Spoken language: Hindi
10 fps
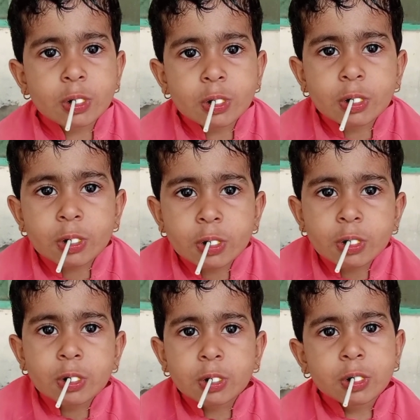खाएगा
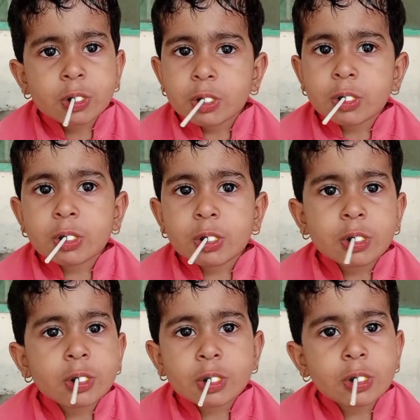
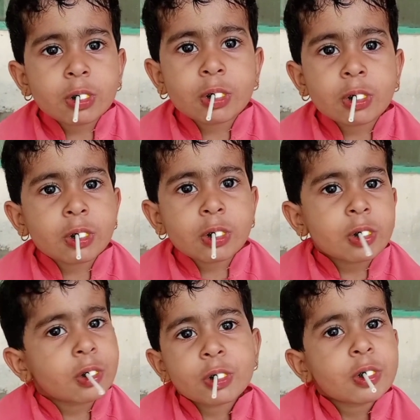खाएगा
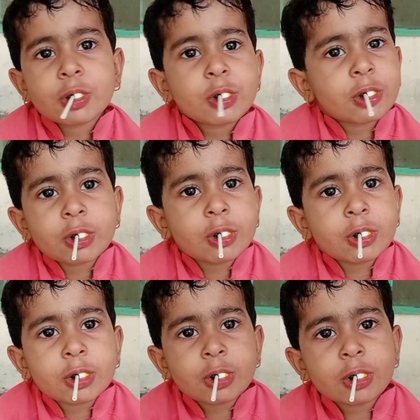
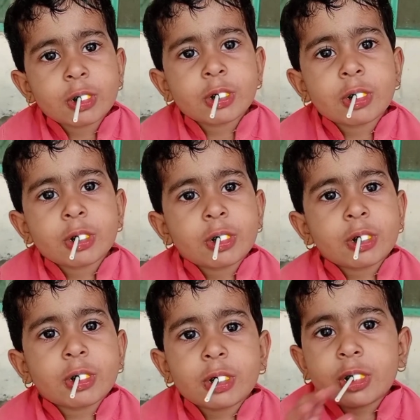मुंह से निकाल के
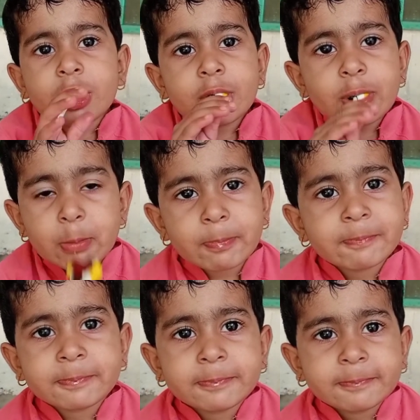बताओ
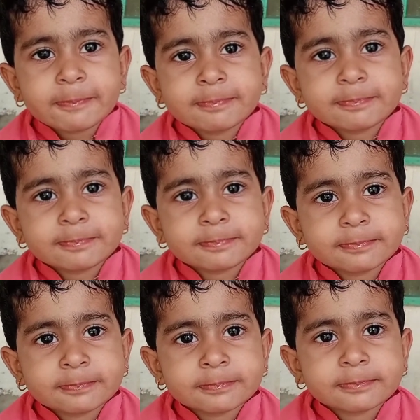आइंदा नहीं
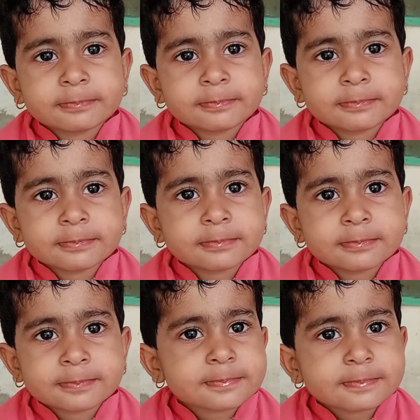खाऊंगा
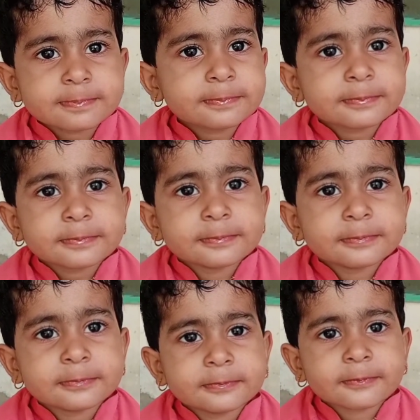
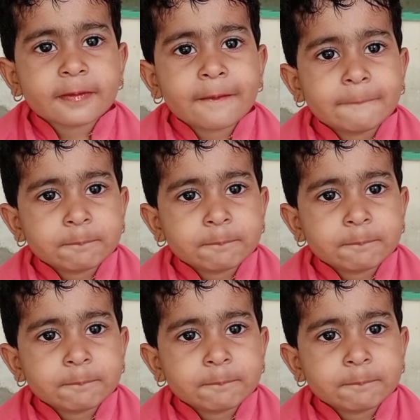मुंह से आइंदा नहीं